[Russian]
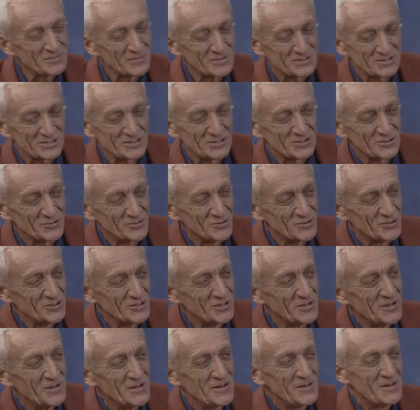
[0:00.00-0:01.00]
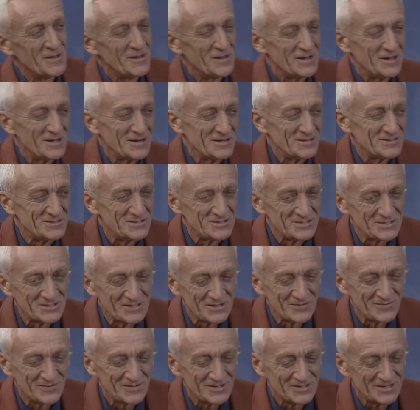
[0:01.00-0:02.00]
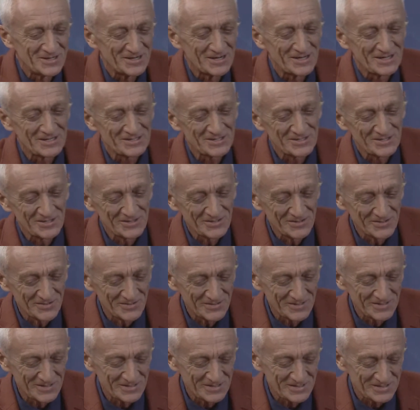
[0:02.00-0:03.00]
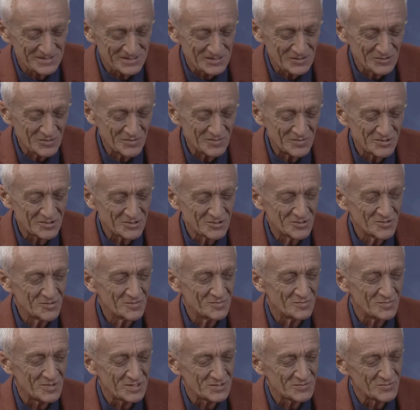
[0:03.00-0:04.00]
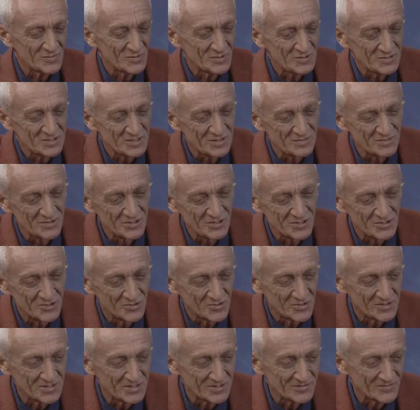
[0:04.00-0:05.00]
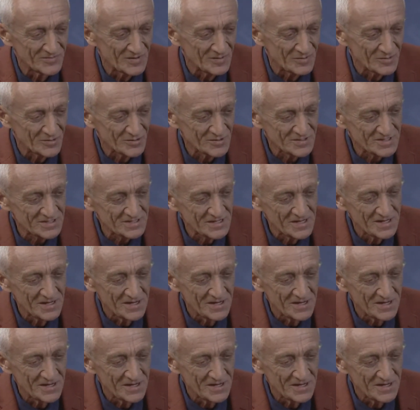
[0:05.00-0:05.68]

по территории Российской Федерации, но и за рубежом, позволю себе еще один вопрос,